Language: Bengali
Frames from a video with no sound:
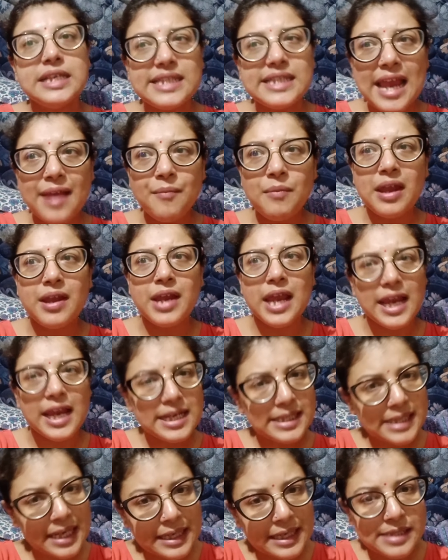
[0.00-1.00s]
সেম এই এই
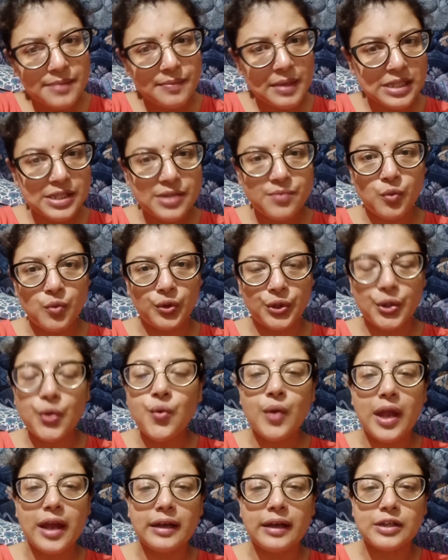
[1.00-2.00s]
ছেলেটি মেয়েটির মধ্যেও
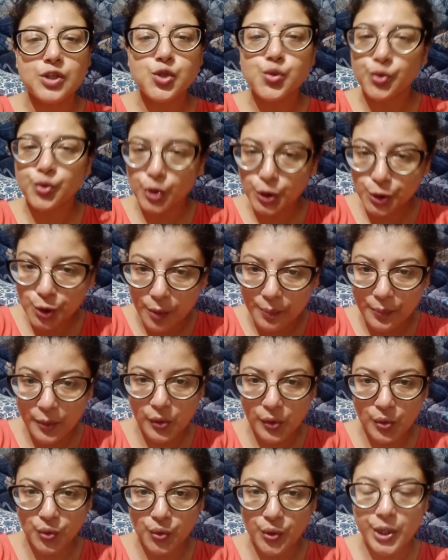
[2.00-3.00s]
একটা সুন্দর
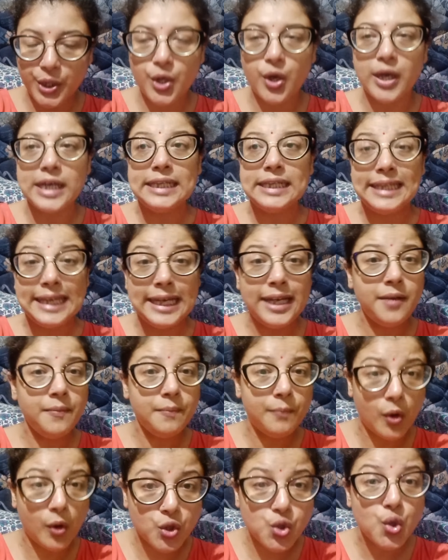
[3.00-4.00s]
সম্পর্ক তৈরি হয় তিন
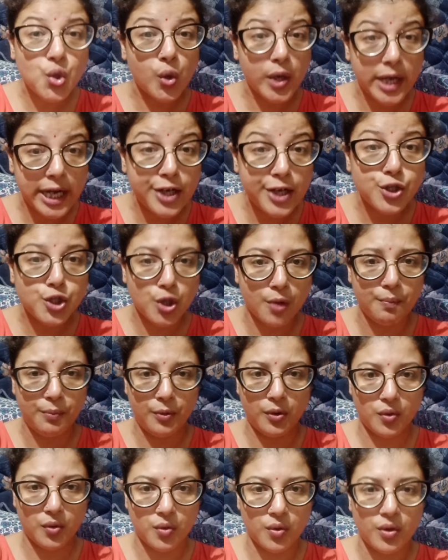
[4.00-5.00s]
বছরের
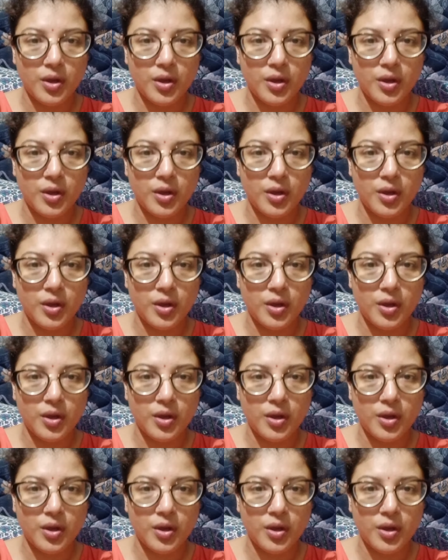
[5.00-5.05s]
সম্পর্ক